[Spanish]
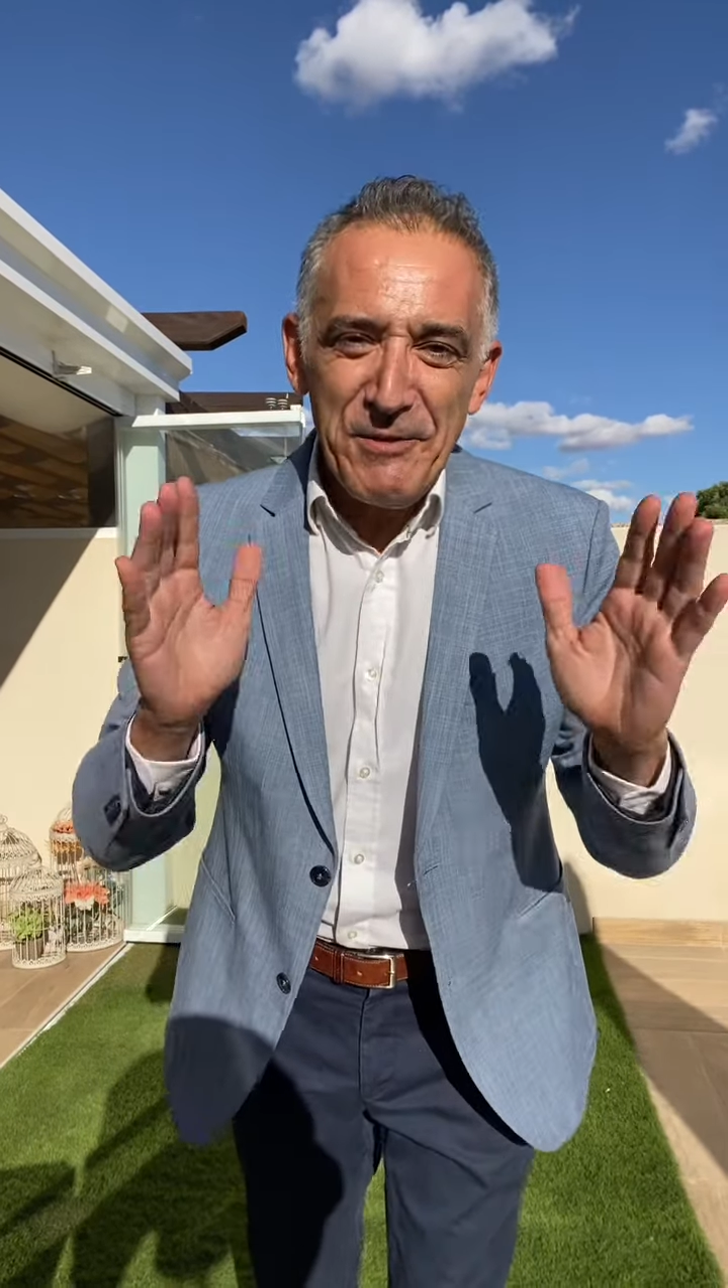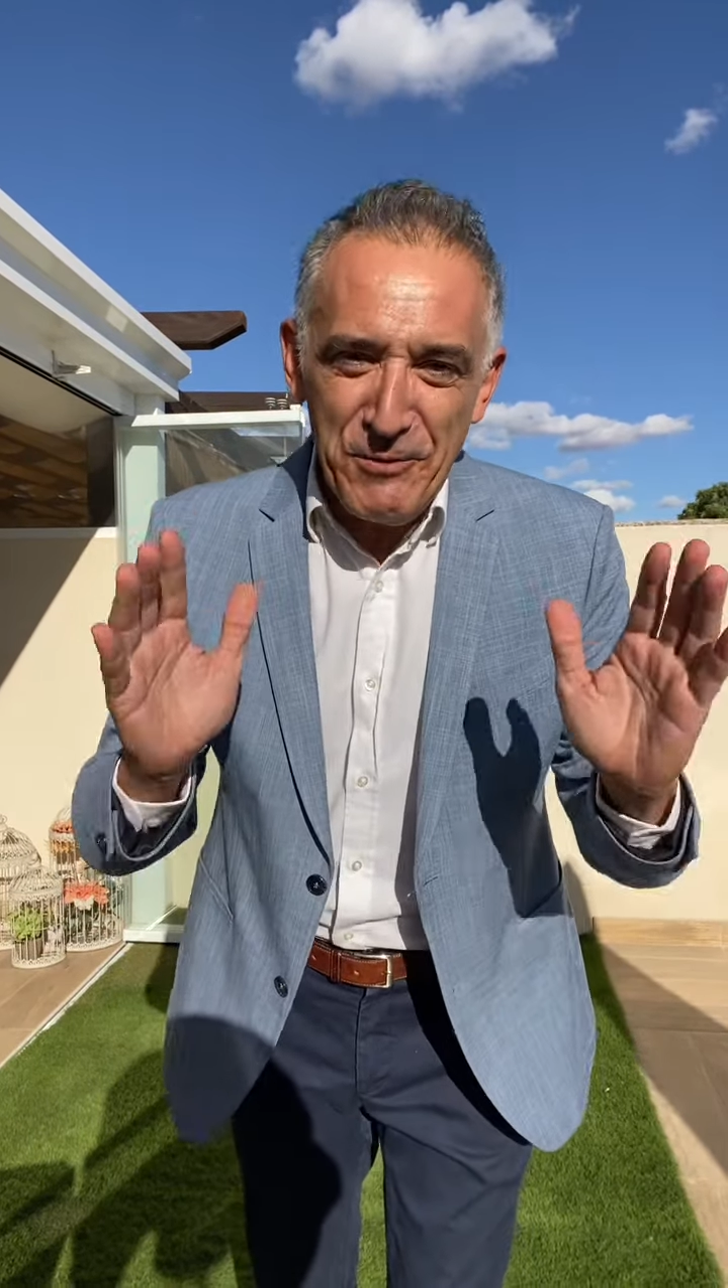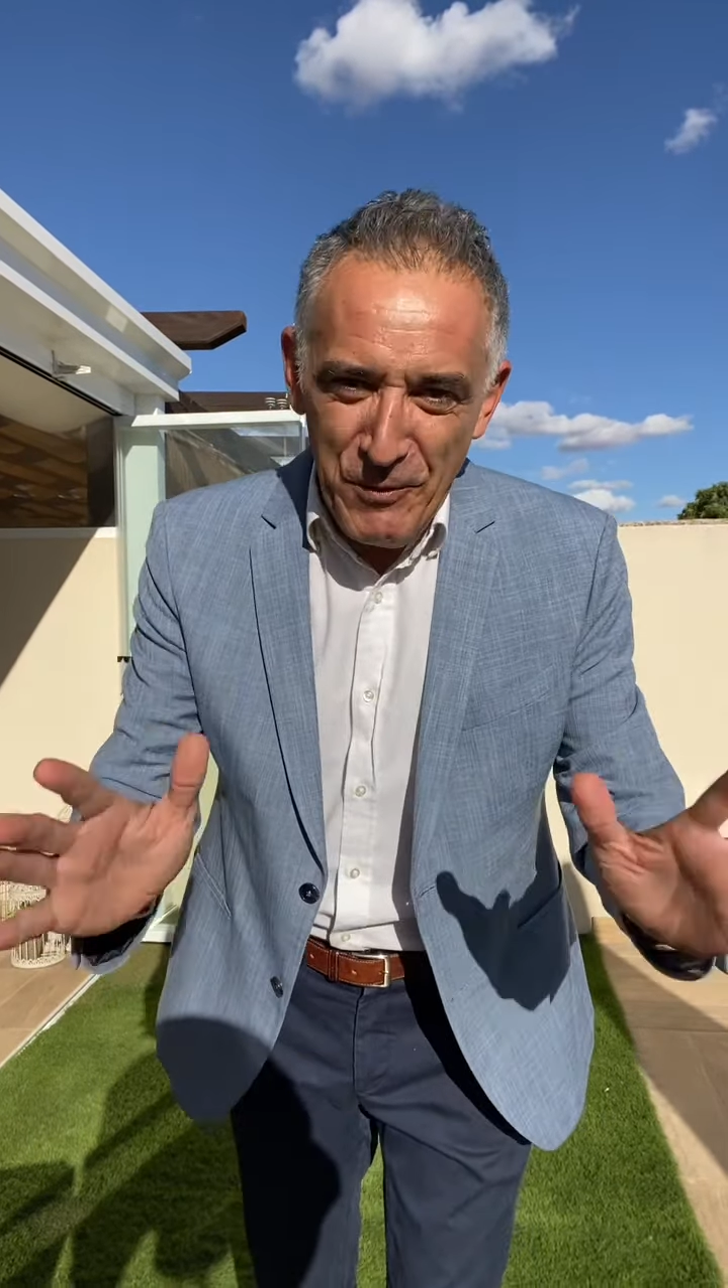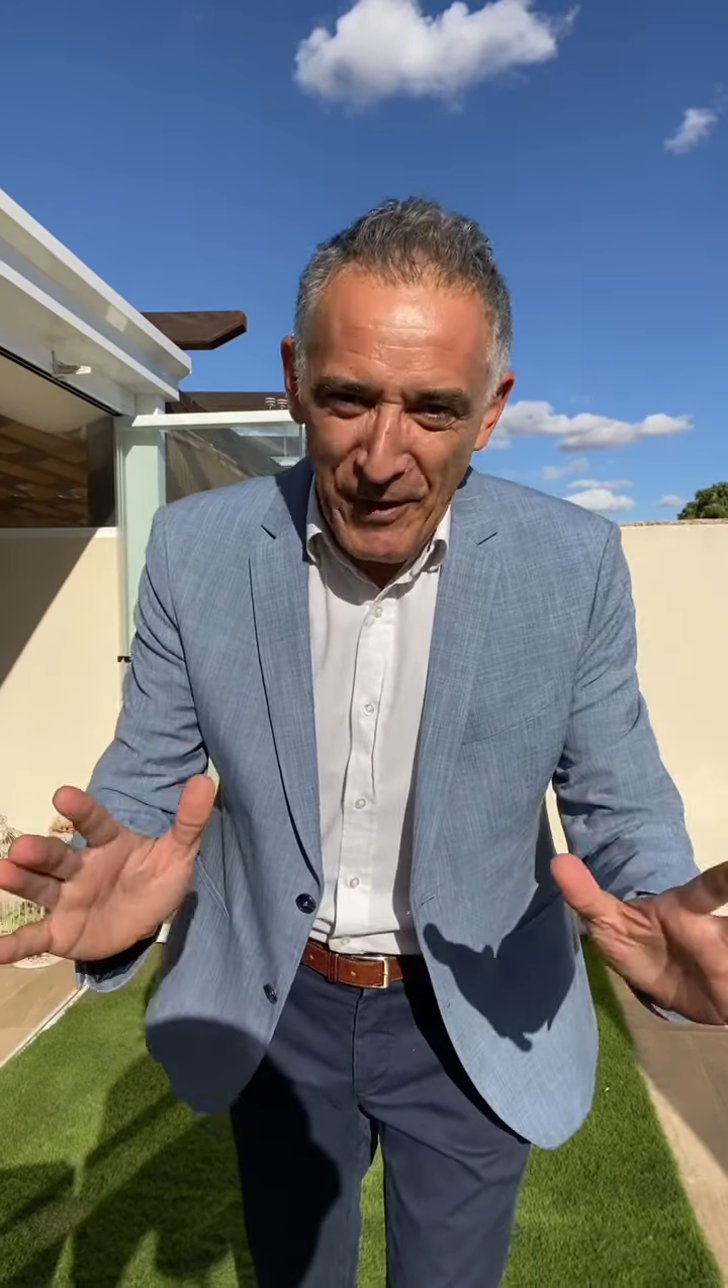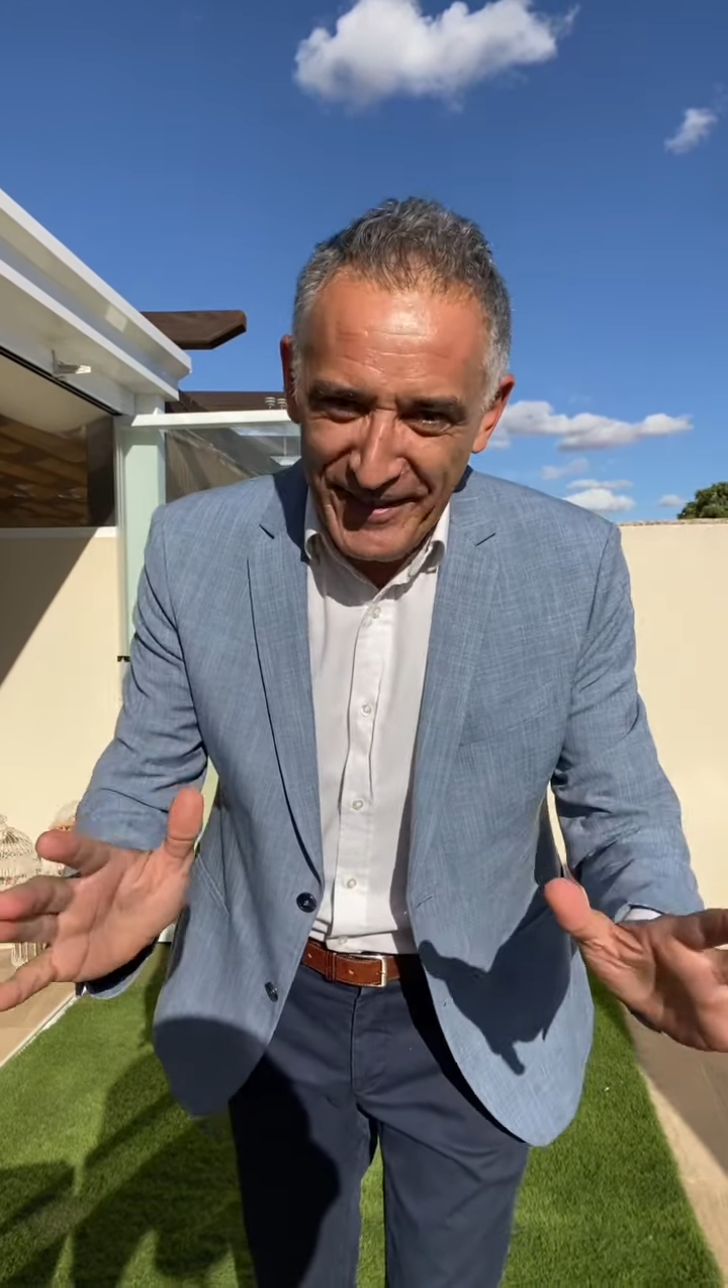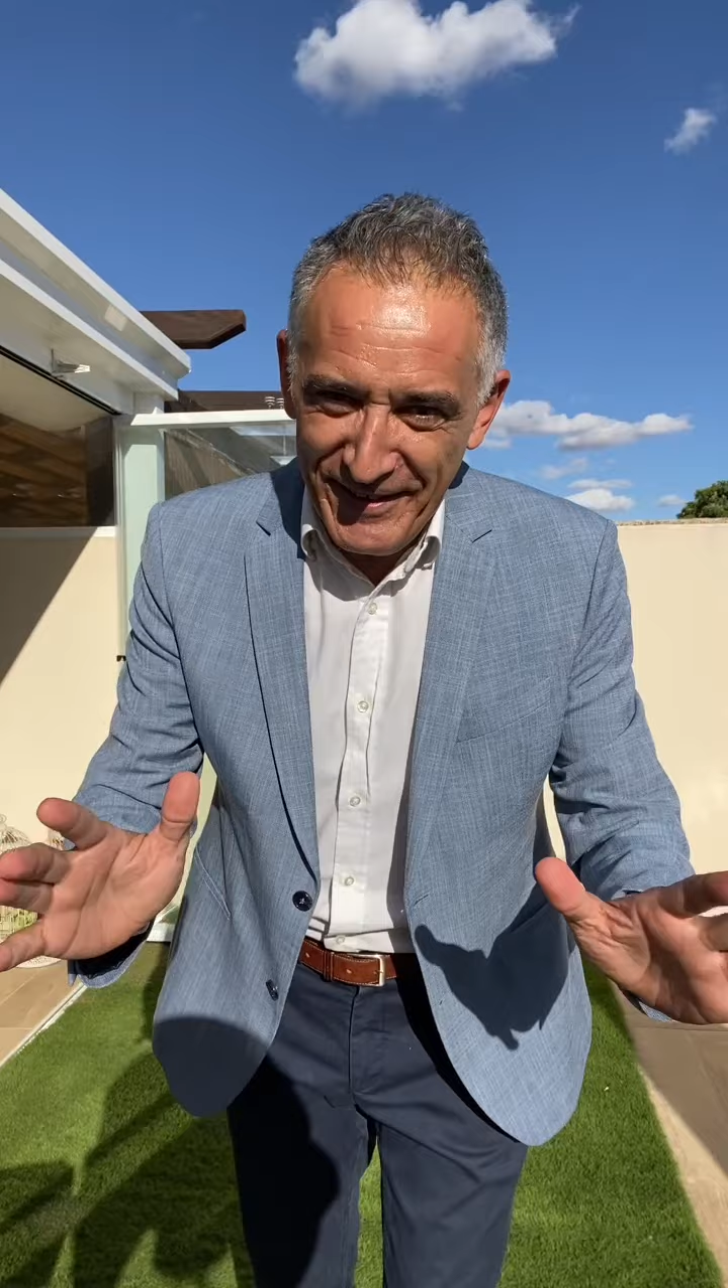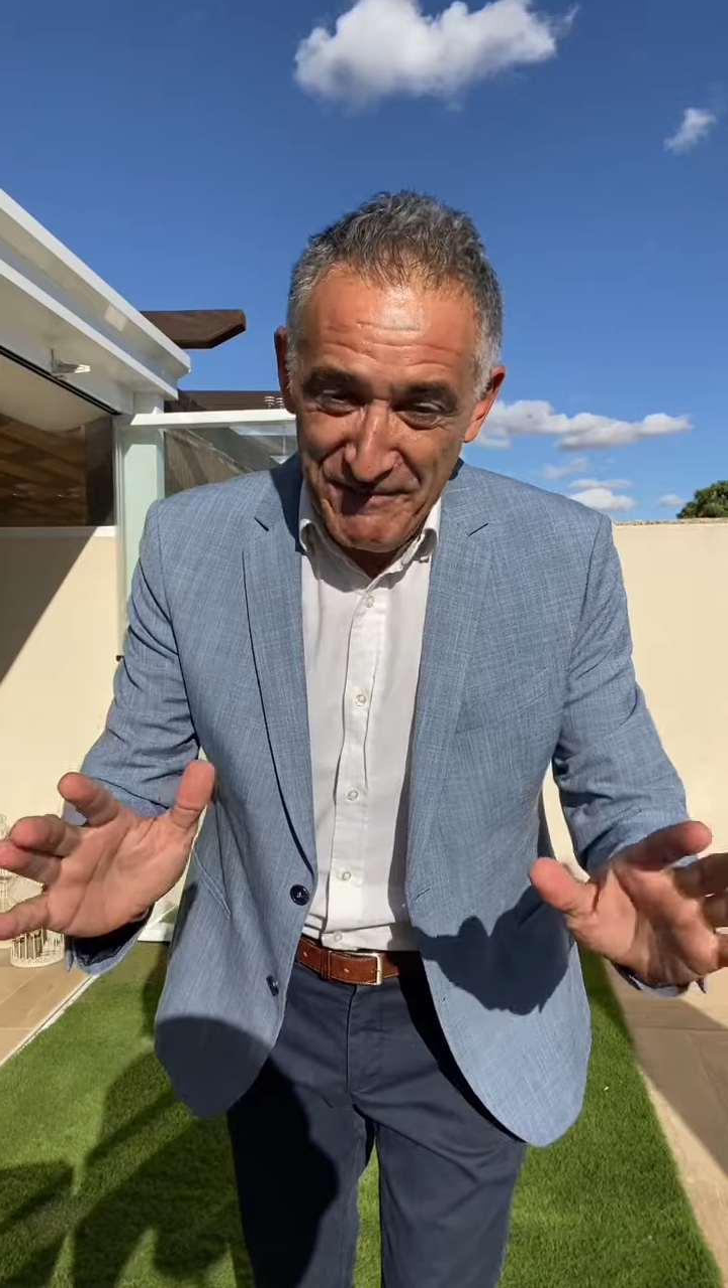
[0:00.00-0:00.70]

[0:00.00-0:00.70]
tweet.